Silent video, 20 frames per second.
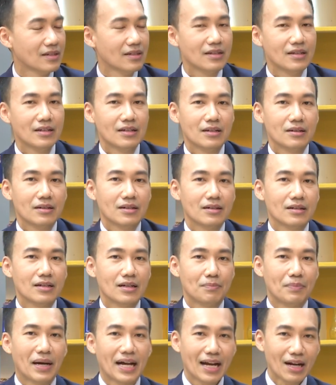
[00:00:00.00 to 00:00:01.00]
ยังไงครับ
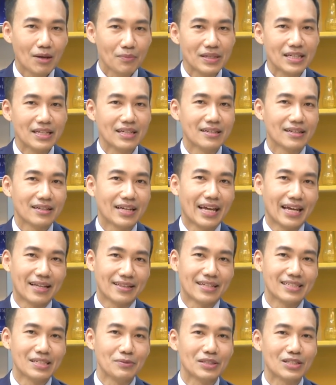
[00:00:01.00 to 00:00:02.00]
บางครั้งเรามีเหตุใน
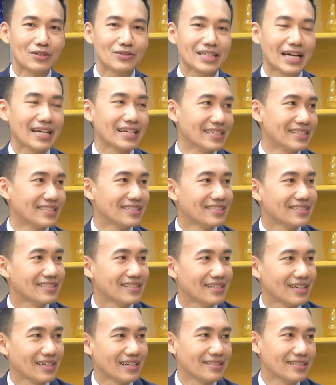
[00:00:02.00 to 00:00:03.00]
ชีวิตต้องใช้เงิน
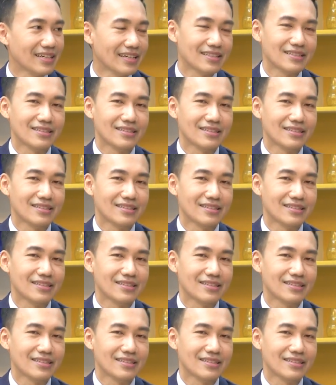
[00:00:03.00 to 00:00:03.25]
เช่น